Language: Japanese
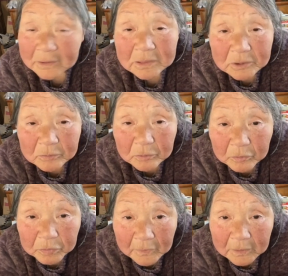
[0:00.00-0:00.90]
焼肉
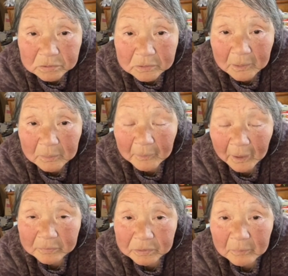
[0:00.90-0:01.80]
のタレつけれ
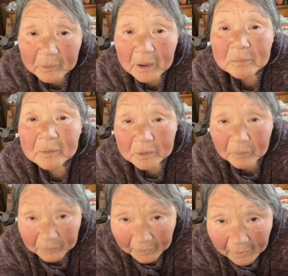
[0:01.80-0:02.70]
ば食べられま
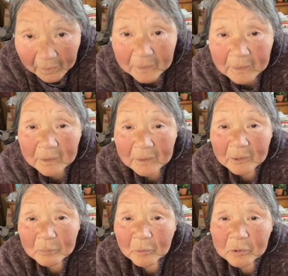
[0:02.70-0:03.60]
よね。
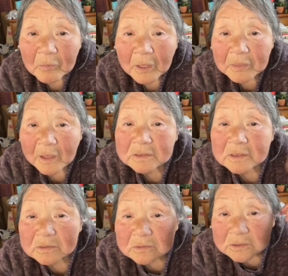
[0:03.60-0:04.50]
物は大
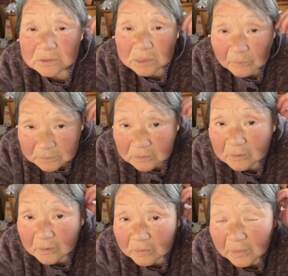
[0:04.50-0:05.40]
切にしてま
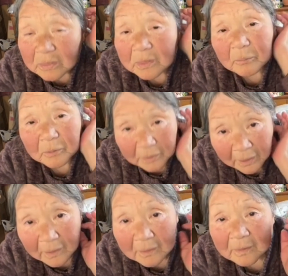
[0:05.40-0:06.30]
す。何でも
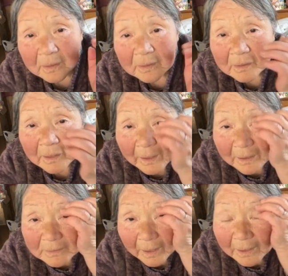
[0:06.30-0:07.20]
ね。
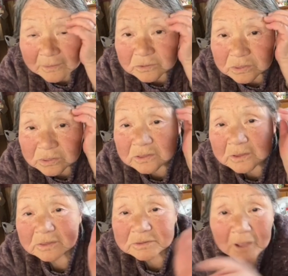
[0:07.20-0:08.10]
あいあいつたち
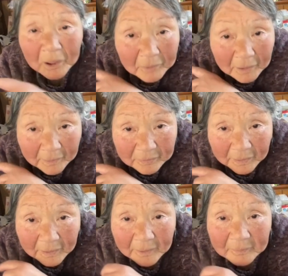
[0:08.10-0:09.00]
は違うから
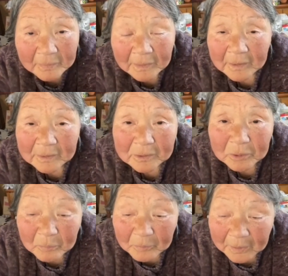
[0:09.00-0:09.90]
ね。昨
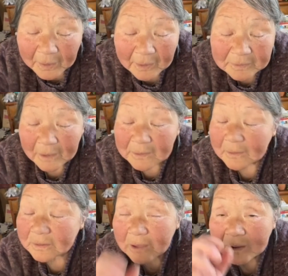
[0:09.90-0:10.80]
日もね
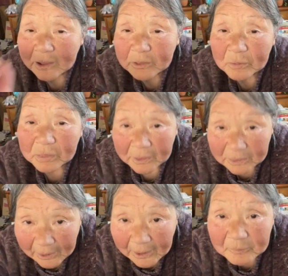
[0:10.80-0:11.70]
酒、酒飲んで
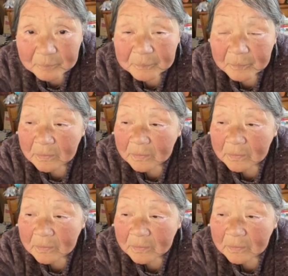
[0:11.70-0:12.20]
ね、